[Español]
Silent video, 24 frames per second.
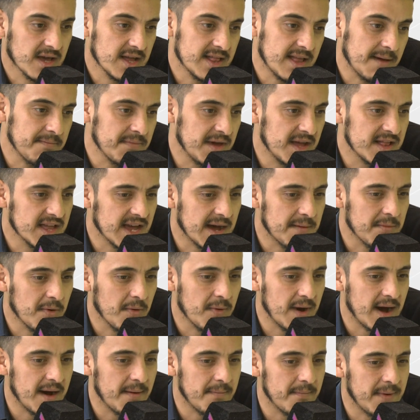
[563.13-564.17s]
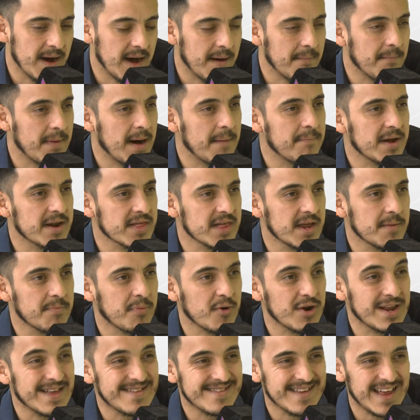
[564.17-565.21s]
también, digamos, va, a perder
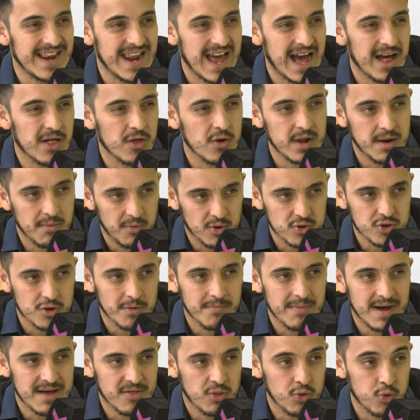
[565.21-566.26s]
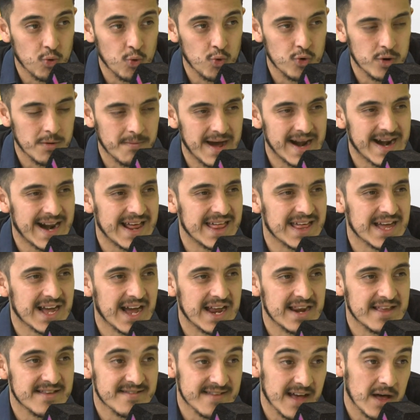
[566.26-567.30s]
por ese lado el voto más duro, más
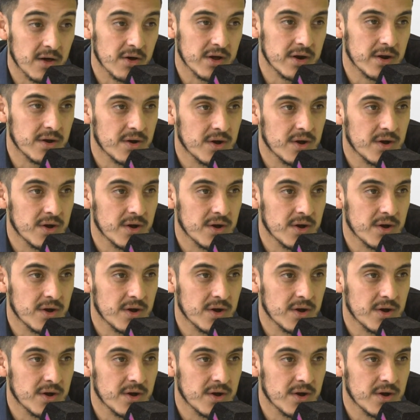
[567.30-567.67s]
radicalizado. Para ir